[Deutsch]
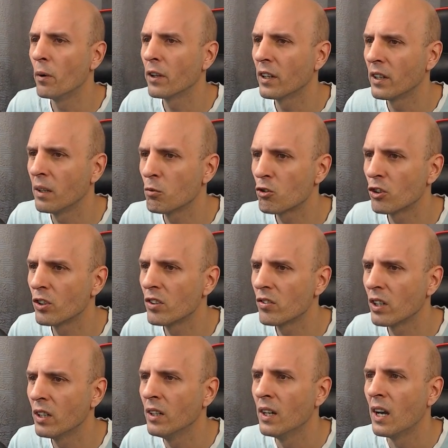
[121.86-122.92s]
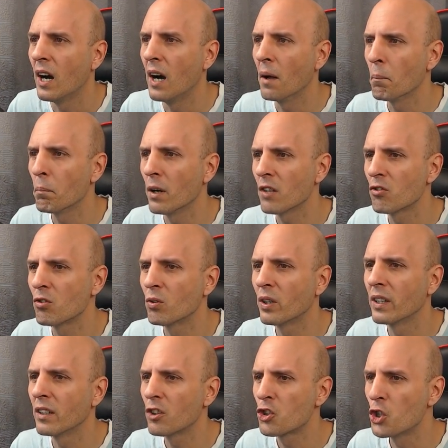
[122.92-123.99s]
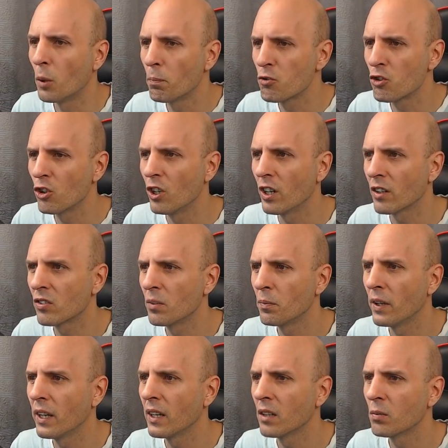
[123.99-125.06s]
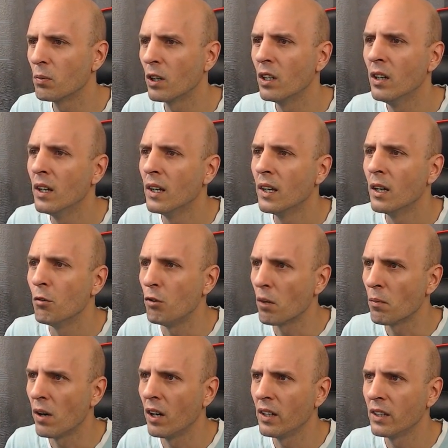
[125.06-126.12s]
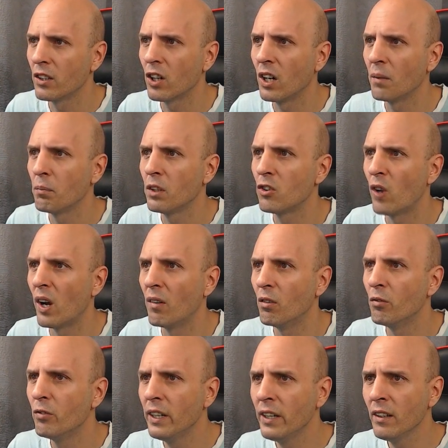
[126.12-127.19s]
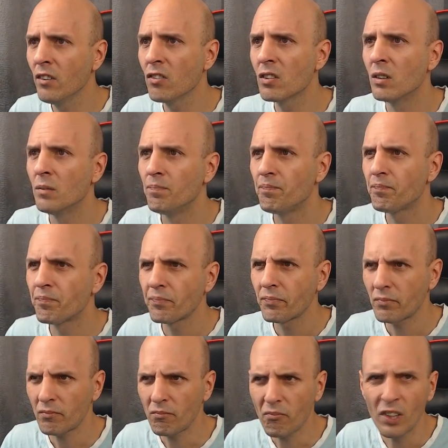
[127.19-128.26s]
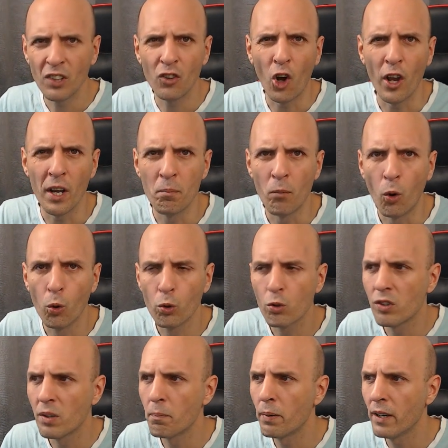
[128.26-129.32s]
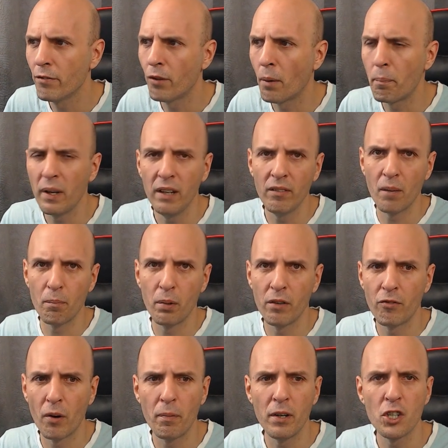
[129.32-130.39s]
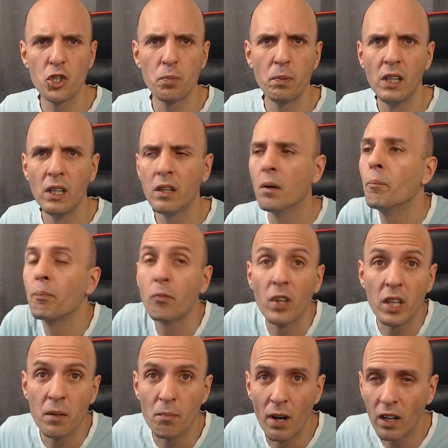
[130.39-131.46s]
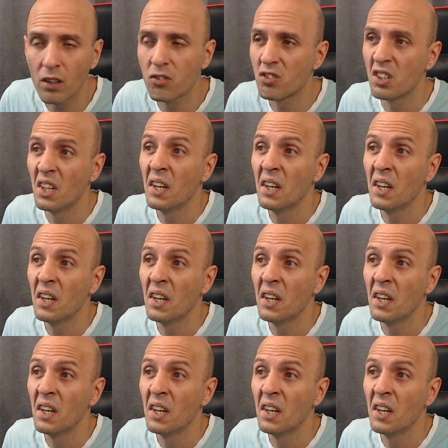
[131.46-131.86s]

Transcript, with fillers: dann eben schon diese Anpassungen der Jobs schon langsam, denke ich mal. Fangen wir jedoch an mit Rival Wings. Neuer Modus im PvP. Wer PvP spielt, ich mach's.